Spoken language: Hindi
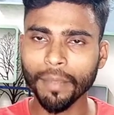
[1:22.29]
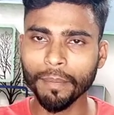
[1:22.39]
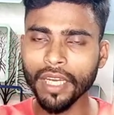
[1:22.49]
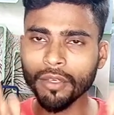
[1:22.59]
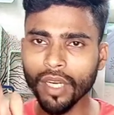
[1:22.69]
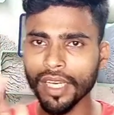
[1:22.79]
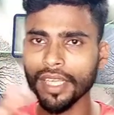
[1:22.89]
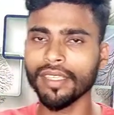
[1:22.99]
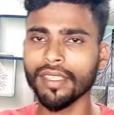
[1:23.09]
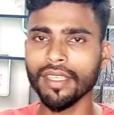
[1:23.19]
बिल्कुल
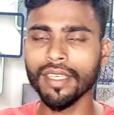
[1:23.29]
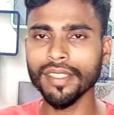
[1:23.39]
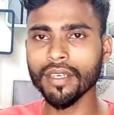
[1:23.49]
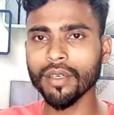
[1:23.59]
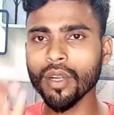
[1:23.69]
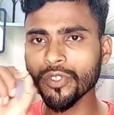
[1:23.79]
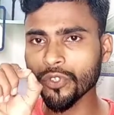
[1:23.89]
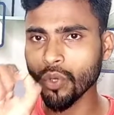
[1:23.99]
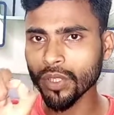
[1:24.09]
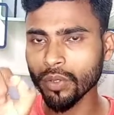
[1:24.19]
नहीं ये गलत
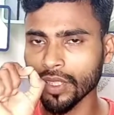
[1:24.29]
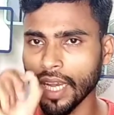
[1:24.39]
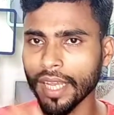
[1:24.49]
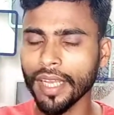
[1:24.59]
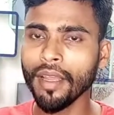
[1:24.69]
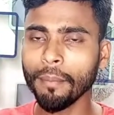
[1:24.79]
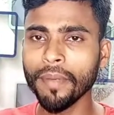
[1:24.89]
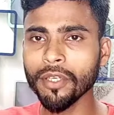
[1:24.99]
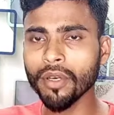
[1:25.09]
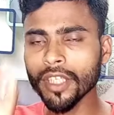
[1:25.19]
सोच होता है
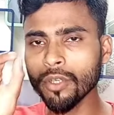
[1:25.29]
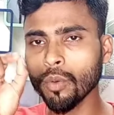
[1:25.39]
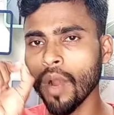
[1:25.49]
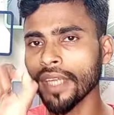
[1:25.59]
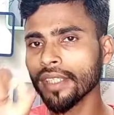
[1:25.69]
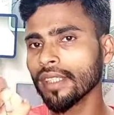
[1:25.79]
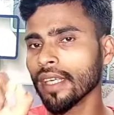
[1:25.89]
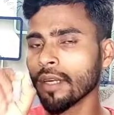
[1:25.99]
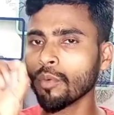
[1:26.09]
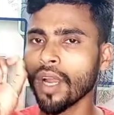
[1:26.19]
वीडियो की जो क्वांटिटी
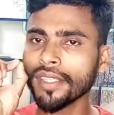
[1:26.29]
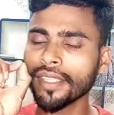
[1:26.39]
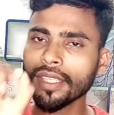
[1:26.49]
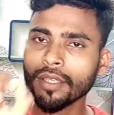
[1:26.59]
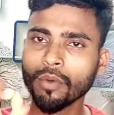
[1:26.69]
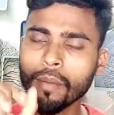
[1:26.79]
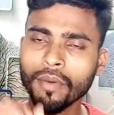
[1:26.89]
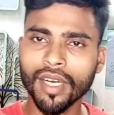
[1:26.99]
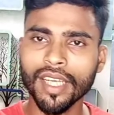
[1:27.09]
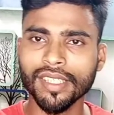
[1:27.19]
है क्वांटिटी कम
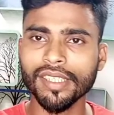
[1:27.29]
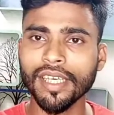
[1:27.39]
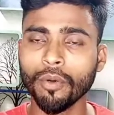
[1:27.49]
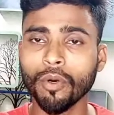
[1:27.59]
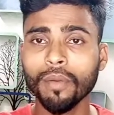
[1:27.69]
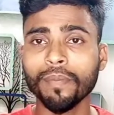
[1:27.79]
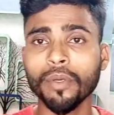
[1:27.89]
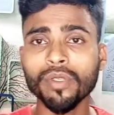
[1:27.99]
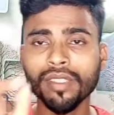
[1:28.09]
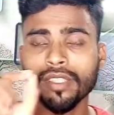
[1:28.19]
होना चाहिए और
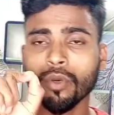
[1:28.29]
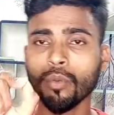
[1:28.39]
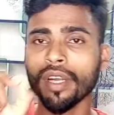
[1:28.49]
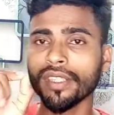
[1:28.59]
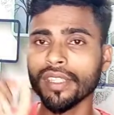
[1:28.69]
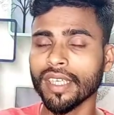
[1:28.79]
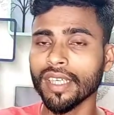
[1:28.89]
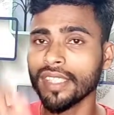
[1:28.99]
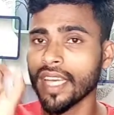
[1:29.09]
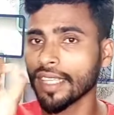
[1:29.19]
व्यूज की जो क्वांटिटी
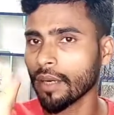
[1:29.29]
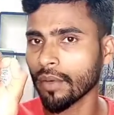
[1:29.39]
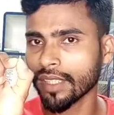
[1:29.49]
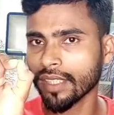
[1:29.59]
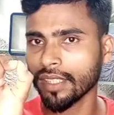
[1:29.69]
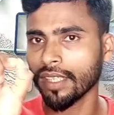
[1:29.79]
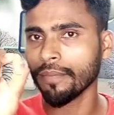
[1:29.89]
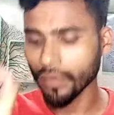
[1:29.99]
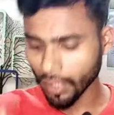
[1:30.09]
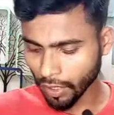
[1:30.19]
है ज्यादा होना चाहिए
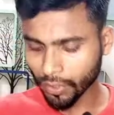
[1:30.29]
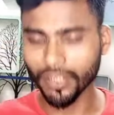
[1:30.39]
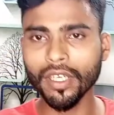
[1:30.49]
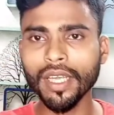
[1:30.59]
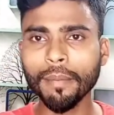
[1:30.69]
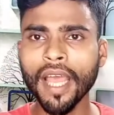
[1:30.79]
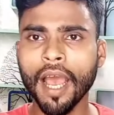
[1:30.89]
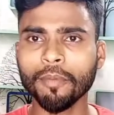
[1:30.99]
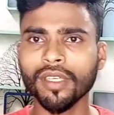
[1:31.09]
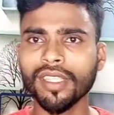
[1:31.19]
तो चलिए मैं
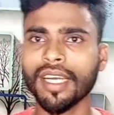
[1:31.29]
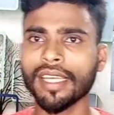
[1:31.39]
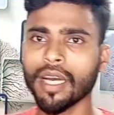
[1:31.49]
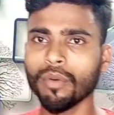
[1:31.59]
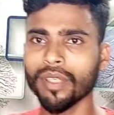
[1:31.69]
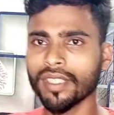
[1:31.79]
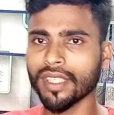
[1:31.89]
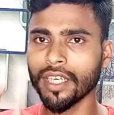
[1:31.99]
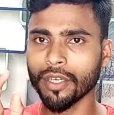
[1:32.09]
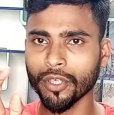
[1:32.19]
आपको दिखाता हूँ
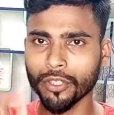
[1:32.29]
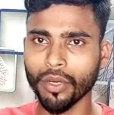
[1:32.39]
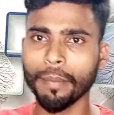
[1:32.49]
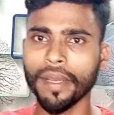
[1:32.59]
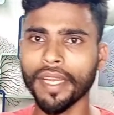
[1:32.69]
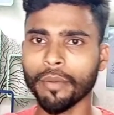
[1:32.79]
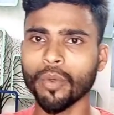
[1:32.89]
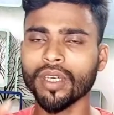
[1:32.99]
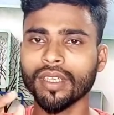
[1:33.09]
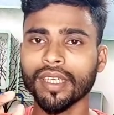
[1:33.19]
स्क्रीन रिकॉर्ड जो है मैंने
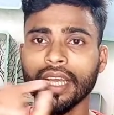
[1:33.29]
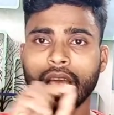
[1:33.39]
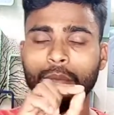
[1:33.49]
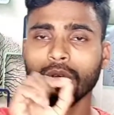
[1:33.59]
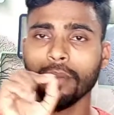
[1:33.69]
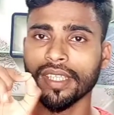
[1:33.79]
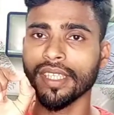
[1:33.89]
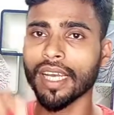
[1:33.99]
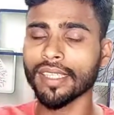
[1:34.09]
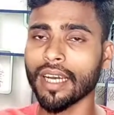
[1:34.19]
ऑन करके आपको मैं
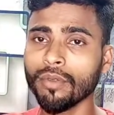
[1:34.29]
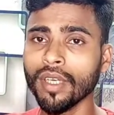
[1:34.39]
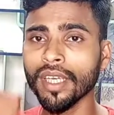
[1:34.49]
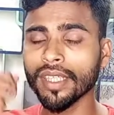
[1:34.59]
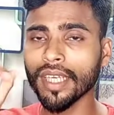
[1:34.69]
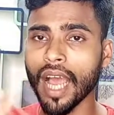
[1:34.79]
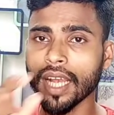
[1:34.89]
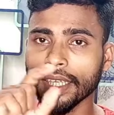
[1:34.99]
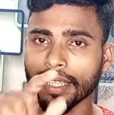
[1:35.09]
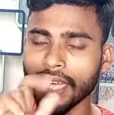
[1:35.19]
दिखाता हूँ कि
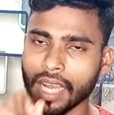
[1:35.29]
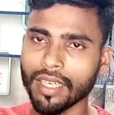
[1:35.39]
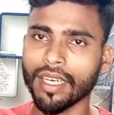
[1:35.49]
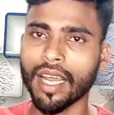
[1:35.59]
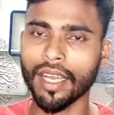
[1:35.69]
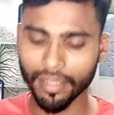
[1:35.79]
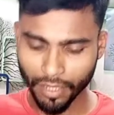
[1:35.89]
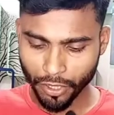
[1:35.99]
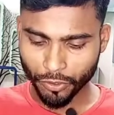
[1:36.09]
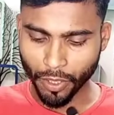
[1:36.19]
आखिर क्या करना है
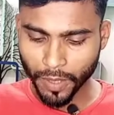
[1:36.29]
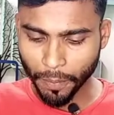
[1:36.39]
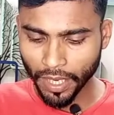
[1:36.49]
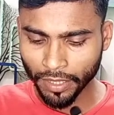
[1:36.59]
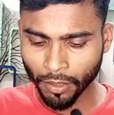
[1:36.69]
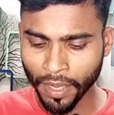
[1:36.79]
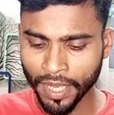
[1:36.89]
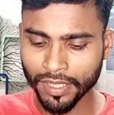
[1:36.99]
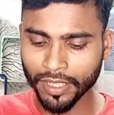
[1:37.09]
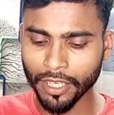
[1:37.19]
सबसे पहले तो मैं
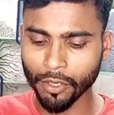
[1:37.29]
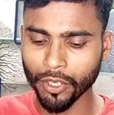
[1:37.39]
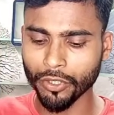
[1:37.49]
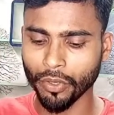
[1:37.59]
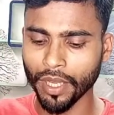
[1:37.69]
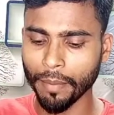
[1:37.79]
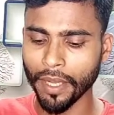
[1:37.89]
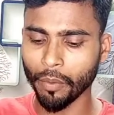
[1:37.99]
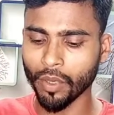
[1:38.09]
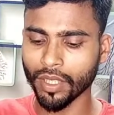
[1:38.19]
स्क्रीन रिकॉर्ड जो है
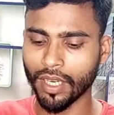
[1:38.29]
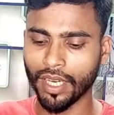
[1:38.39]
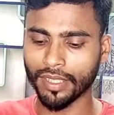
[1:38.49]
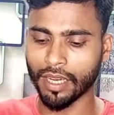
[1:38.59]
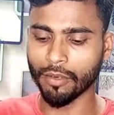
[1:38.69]
मैं ऑन कर लेता